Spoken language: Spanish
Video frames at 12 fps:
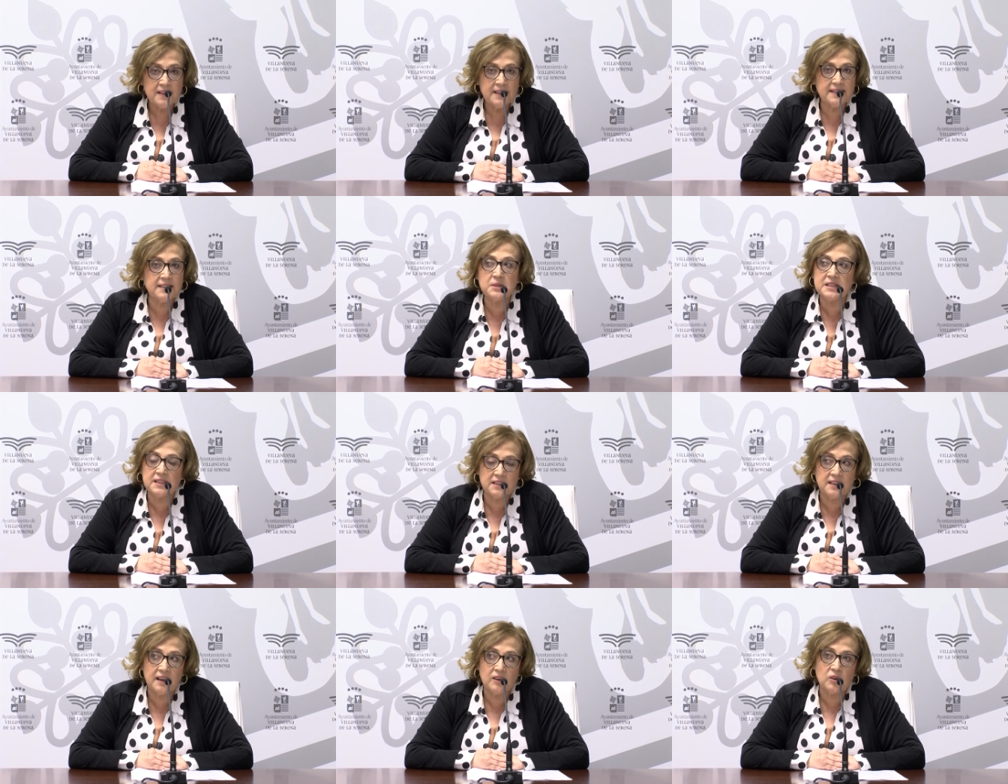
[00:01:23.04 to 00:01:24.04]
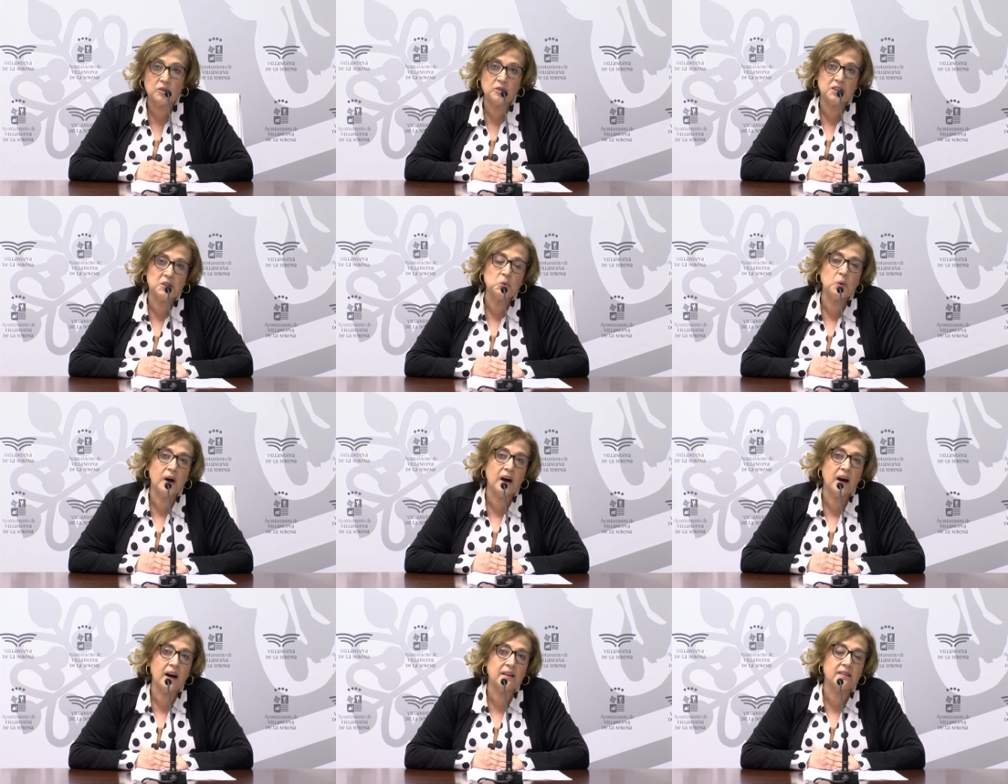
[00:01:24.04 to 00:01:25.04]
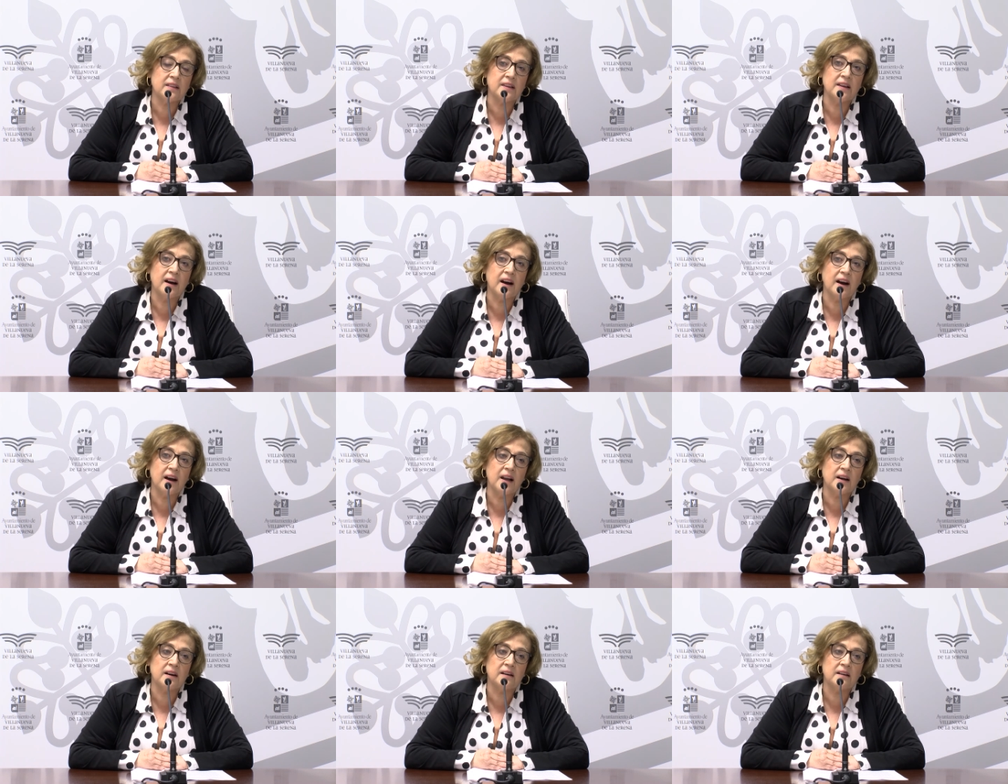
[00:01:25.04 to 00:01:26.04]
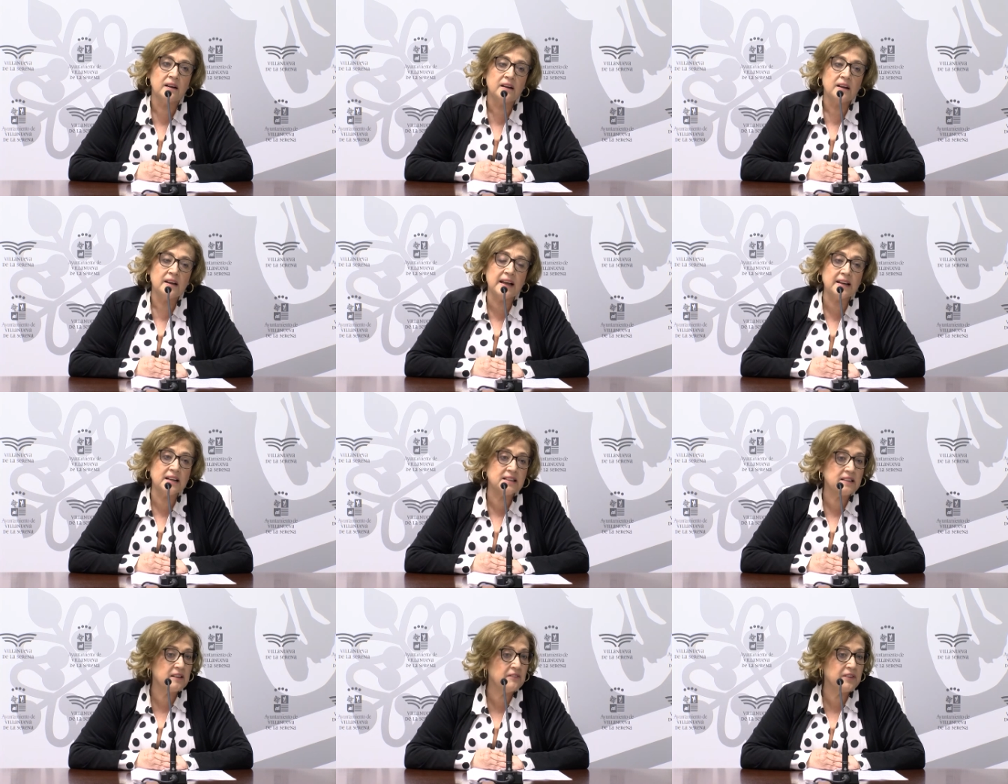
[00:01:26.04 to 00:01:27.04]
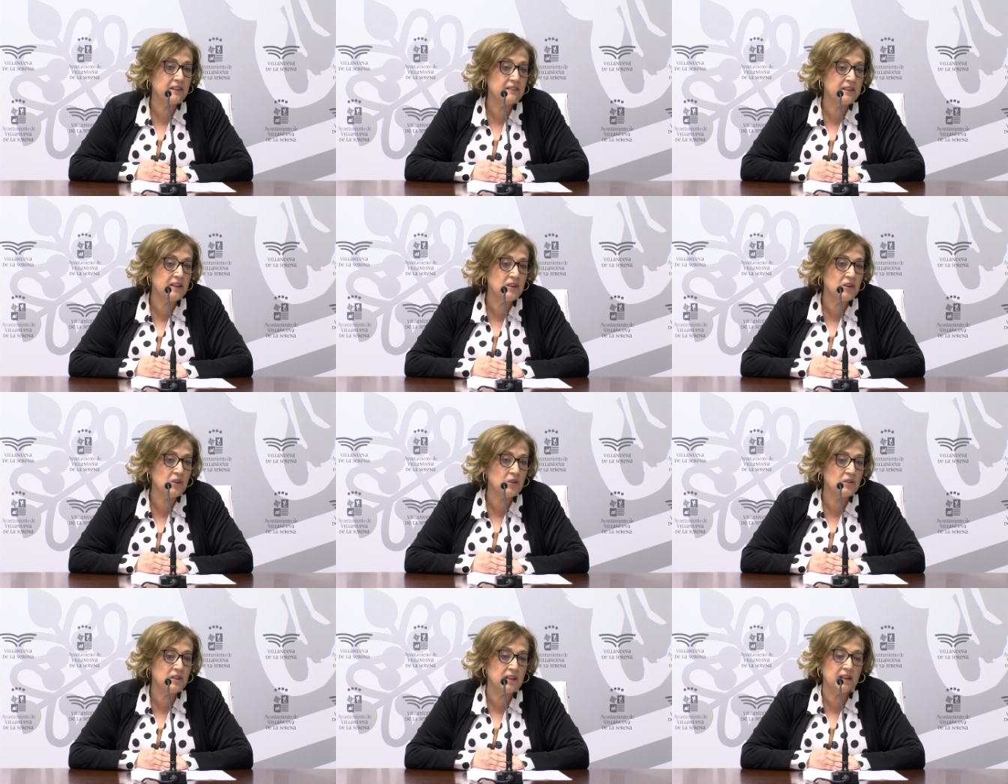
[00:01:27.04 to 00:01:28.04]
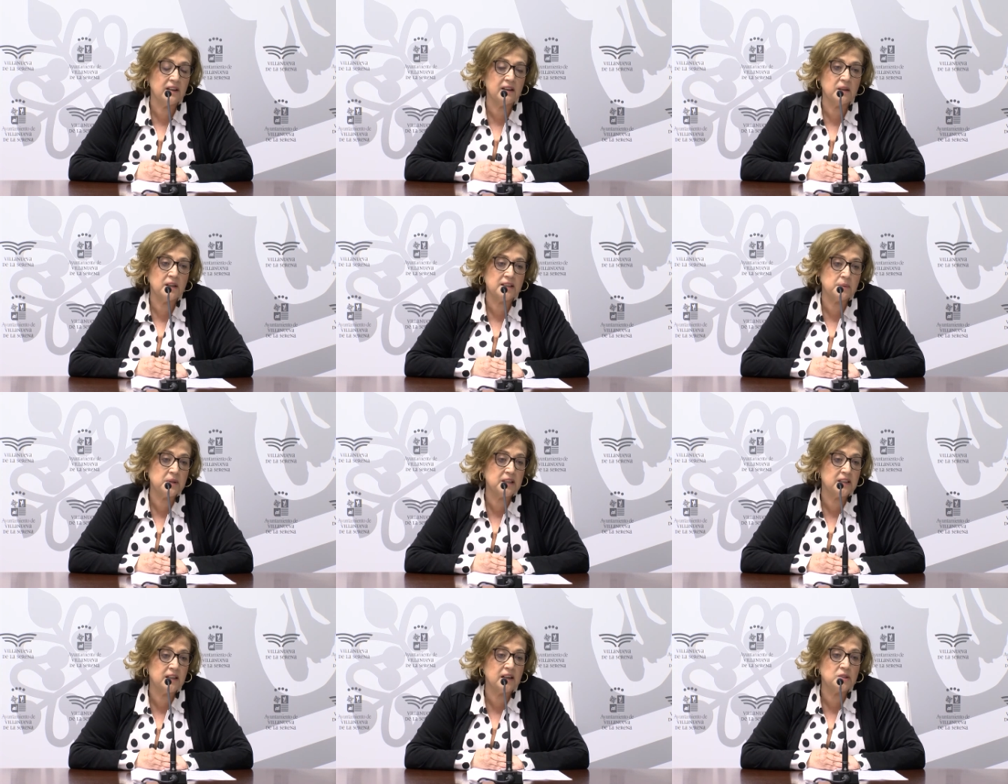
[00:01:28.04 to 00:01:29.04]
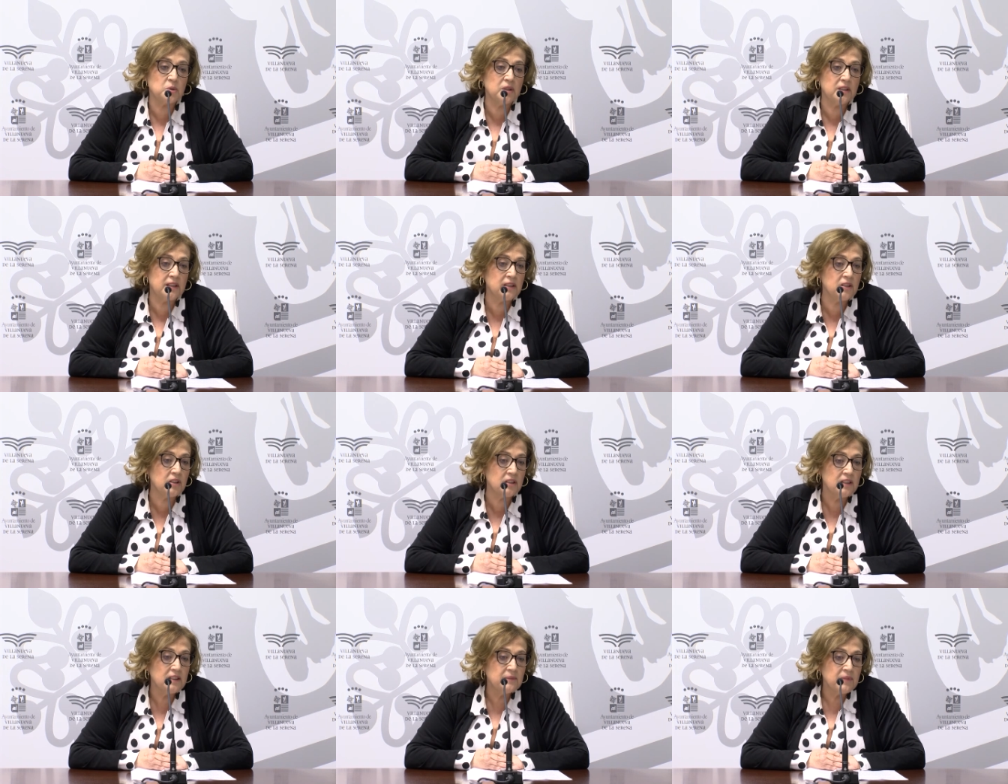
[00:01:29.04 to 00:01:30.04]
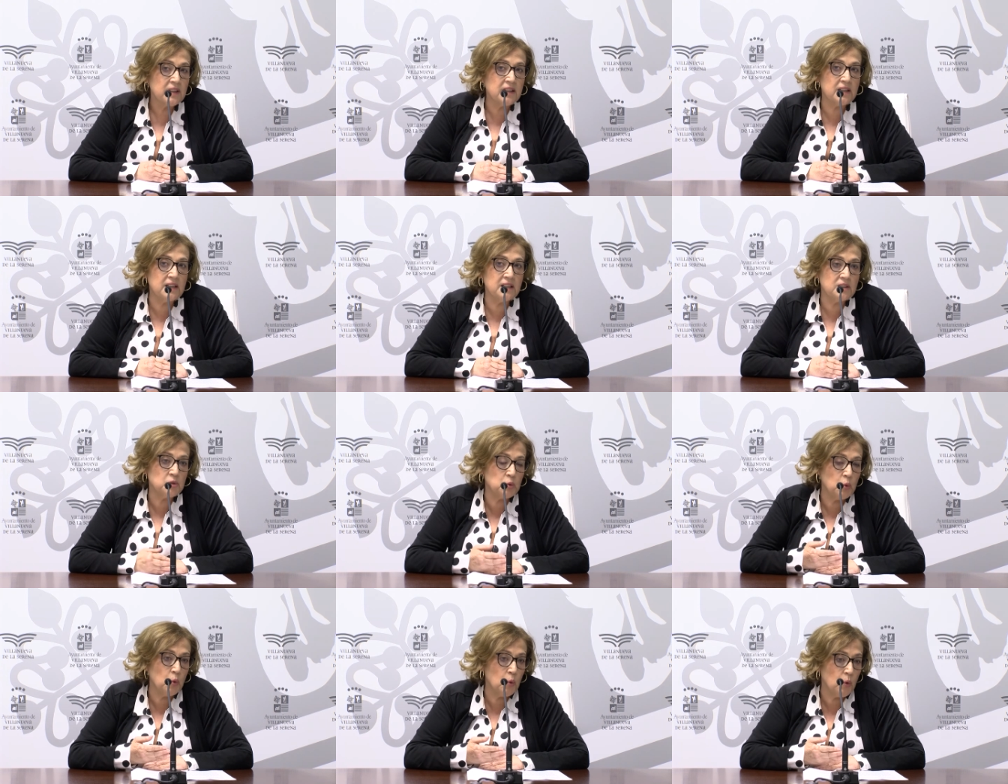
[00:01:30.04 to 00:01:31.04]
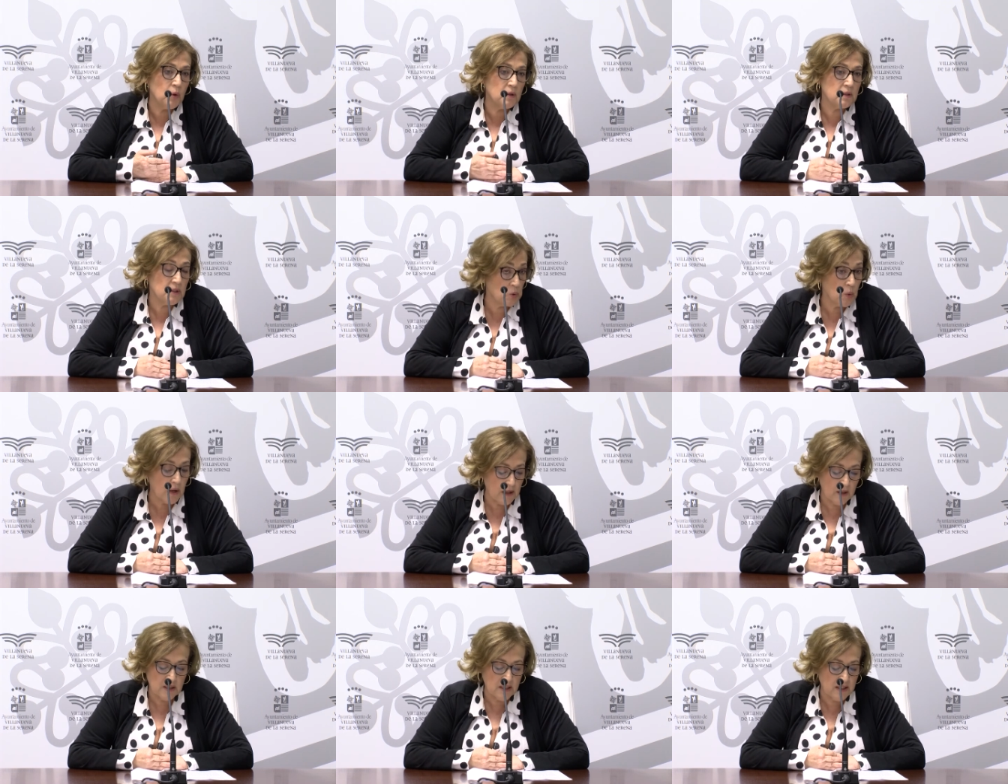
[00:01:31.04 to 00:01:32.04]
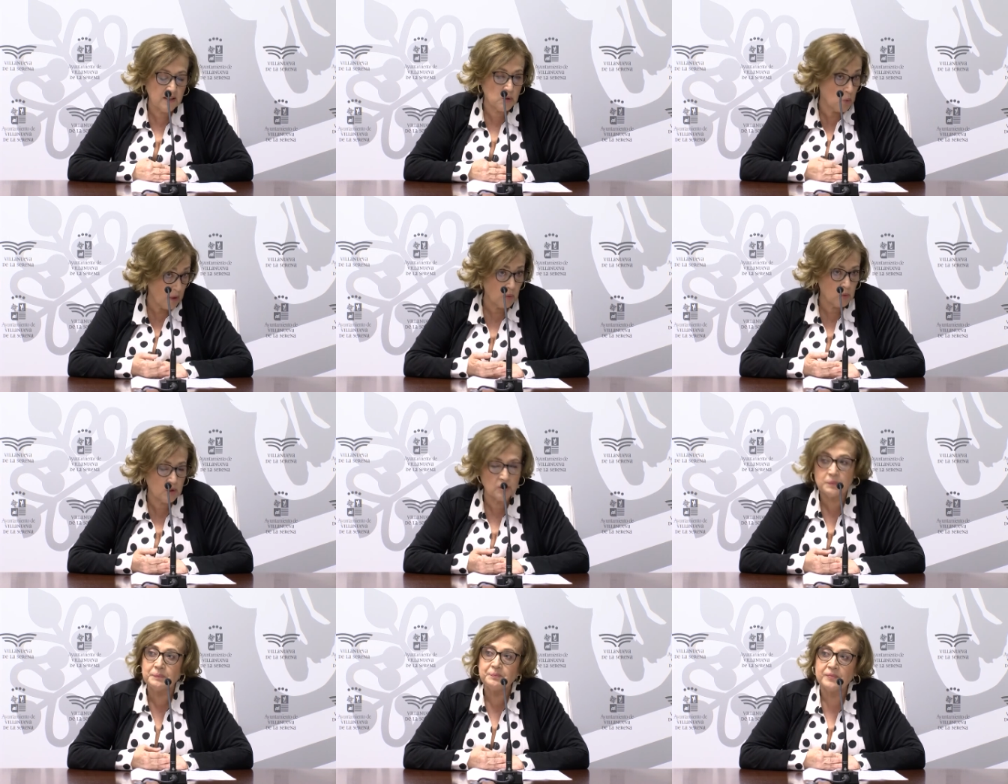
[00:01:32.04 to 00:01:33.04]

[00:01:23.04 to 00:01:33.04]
Esta visita continúa hacia la iglesia de San Francisco, donde se visita su interior y su, claustro.